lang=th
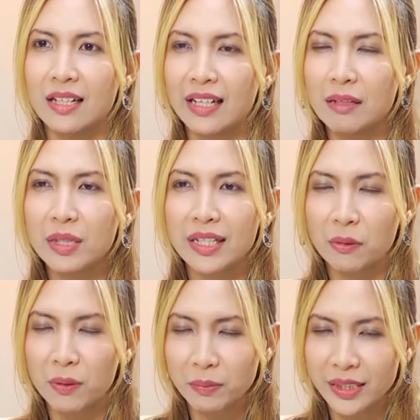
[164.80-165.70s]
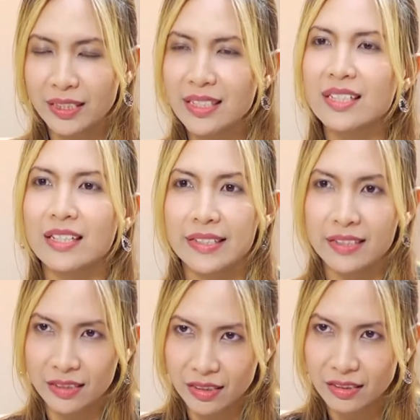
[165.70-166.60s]
ได้มีแนวความคิดที่ชัดเจน
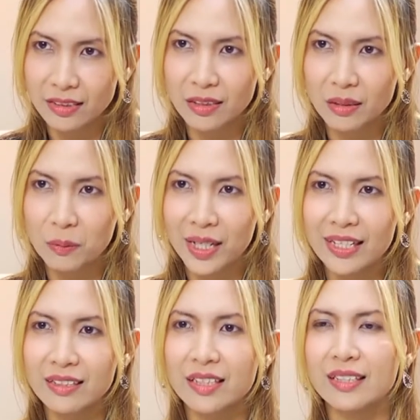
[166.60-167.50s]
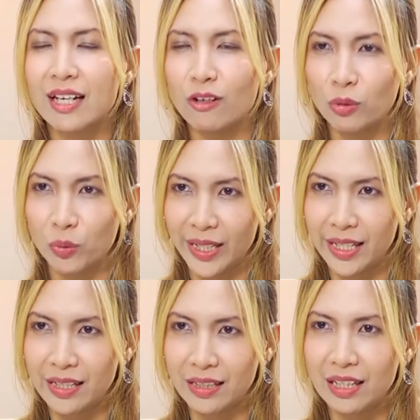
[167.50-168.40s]
อีกนิดนึงว่าอะไรคือทิศทางของตัวเอ
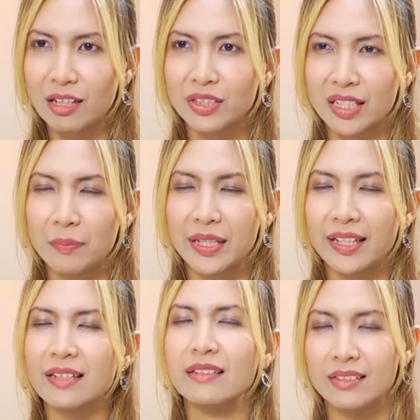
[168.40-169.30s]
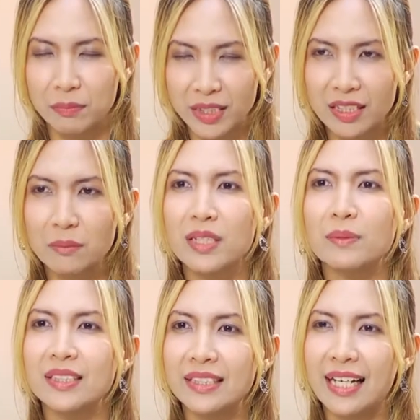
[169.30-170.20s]
งแล้วเราจะทำยังไงถึงจะมีเงินเพิ่ม
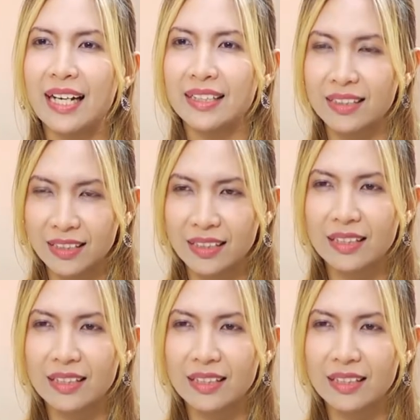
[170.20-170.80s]
ขึ้นได้อะค่ะ